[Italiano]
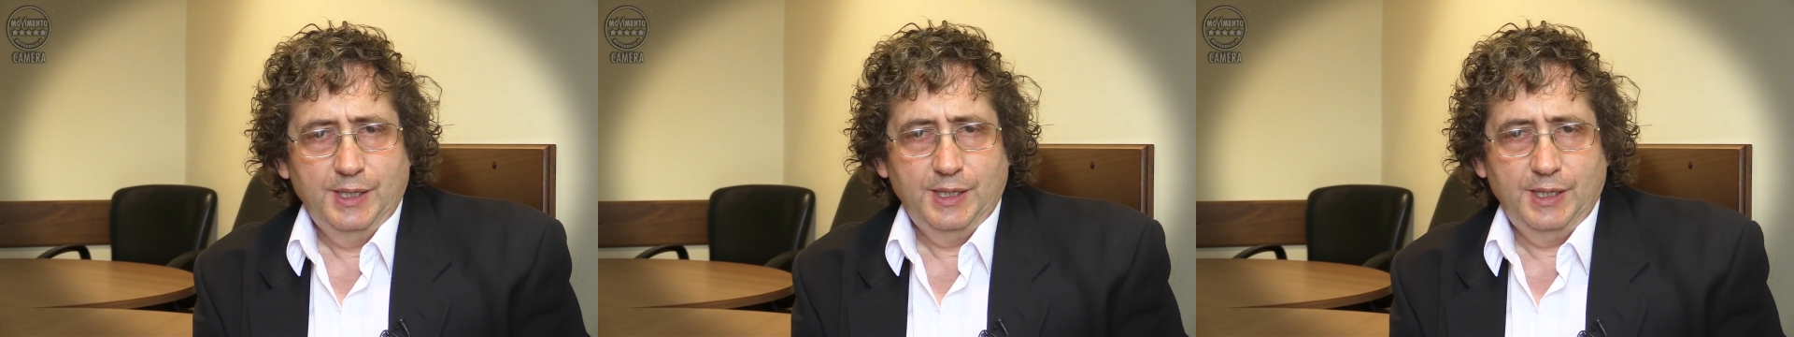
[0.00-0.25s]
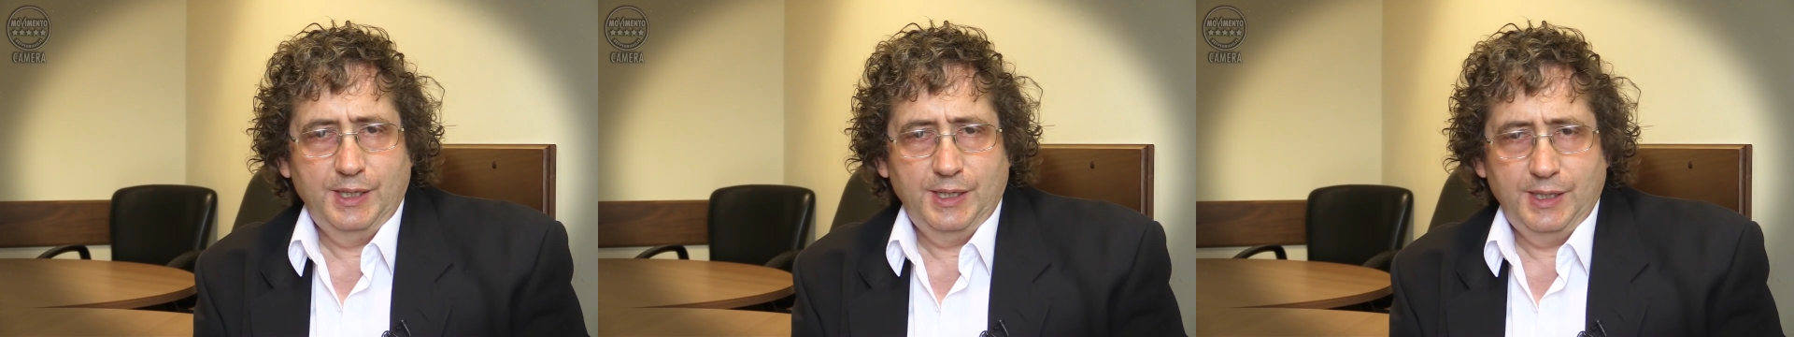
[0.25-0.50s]

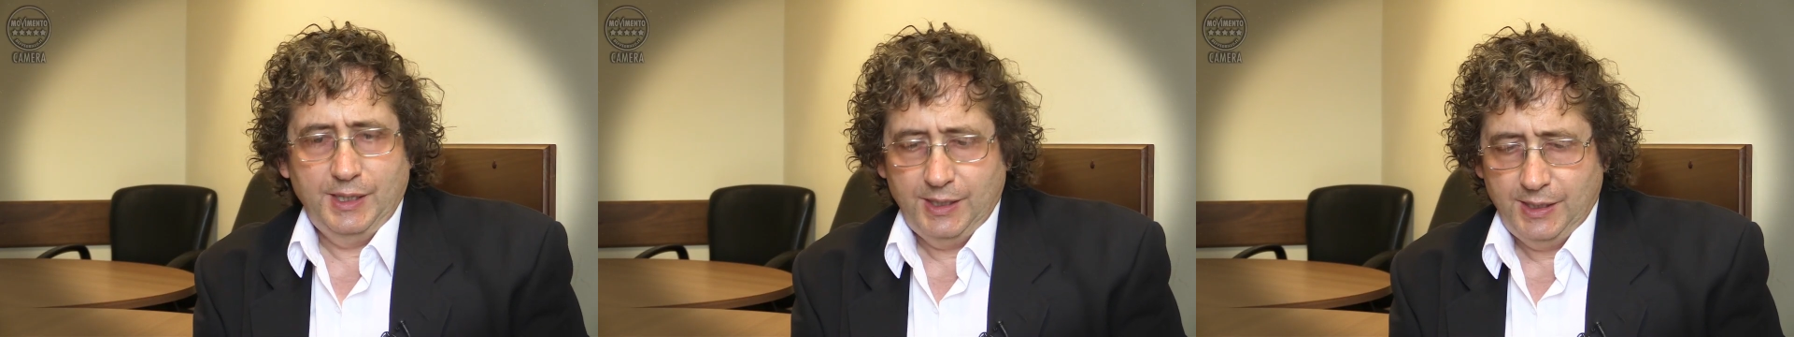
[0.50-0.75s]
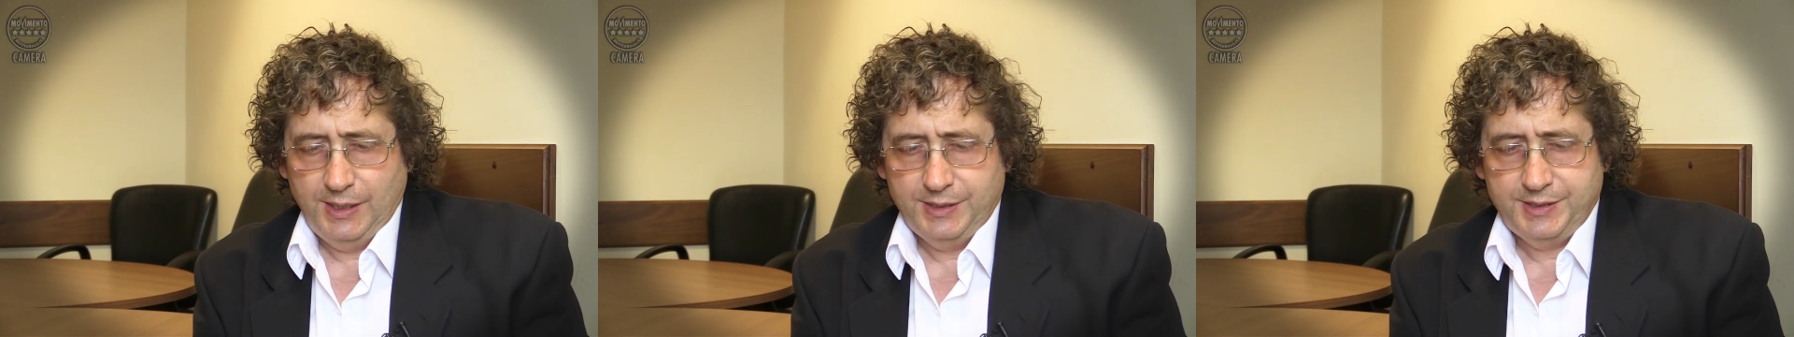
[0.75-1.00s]

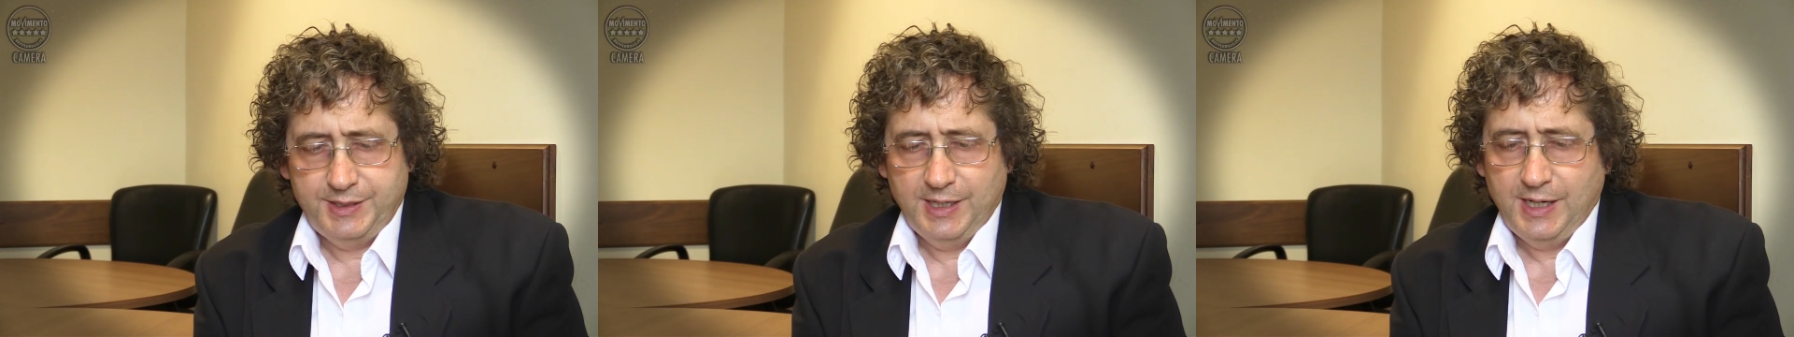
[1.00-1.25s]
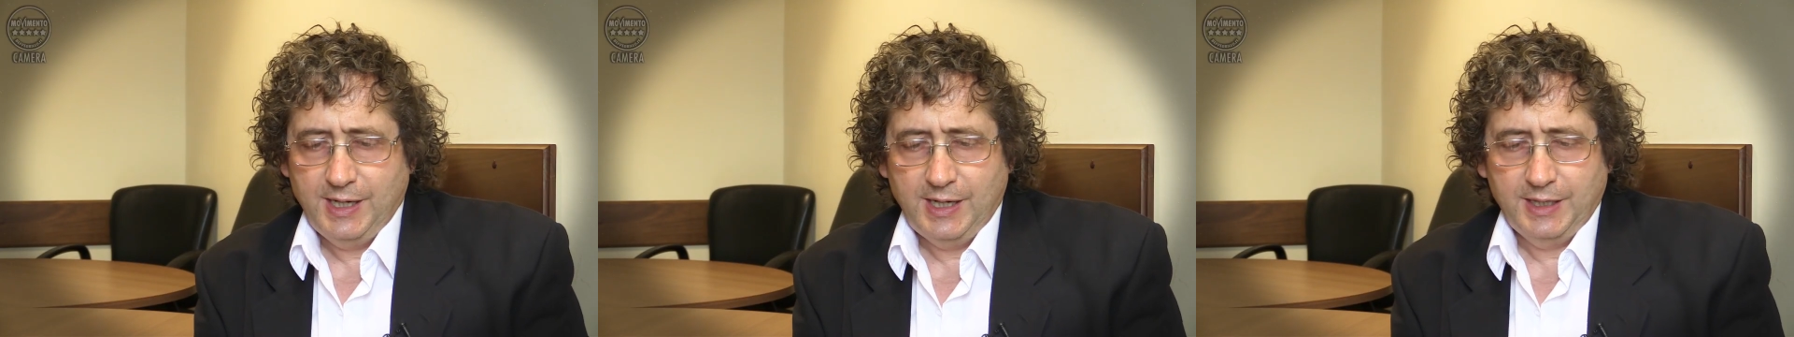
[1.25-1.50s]
eh, e
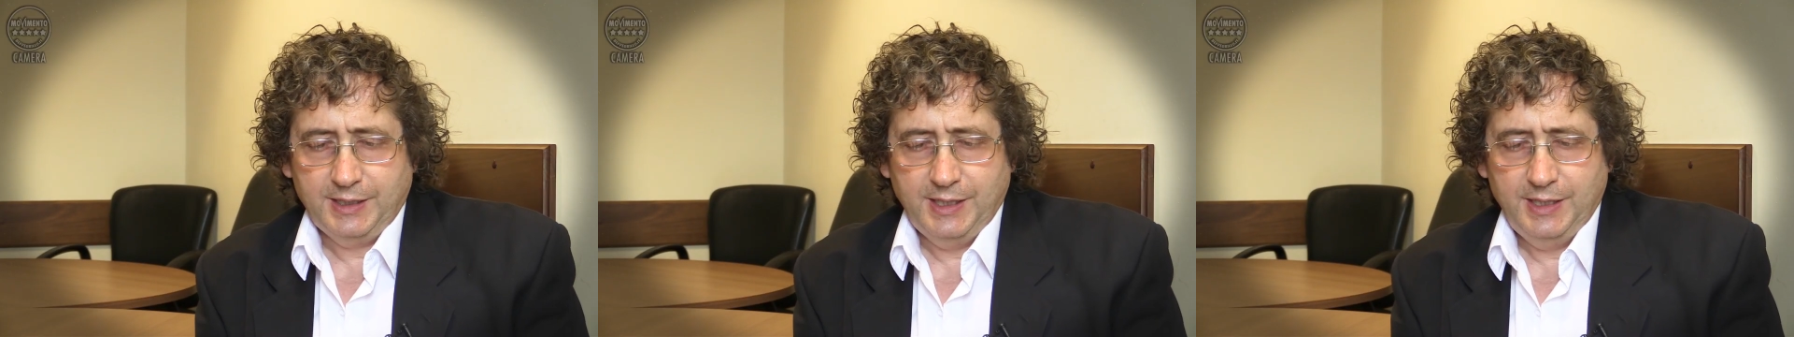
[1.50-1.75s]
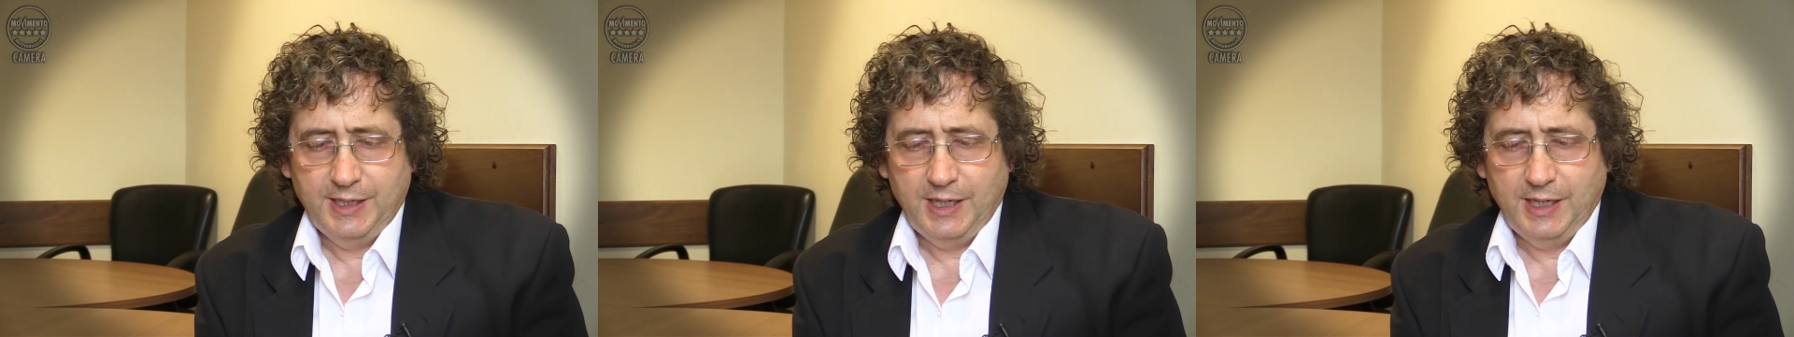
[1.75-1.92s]
sia anche in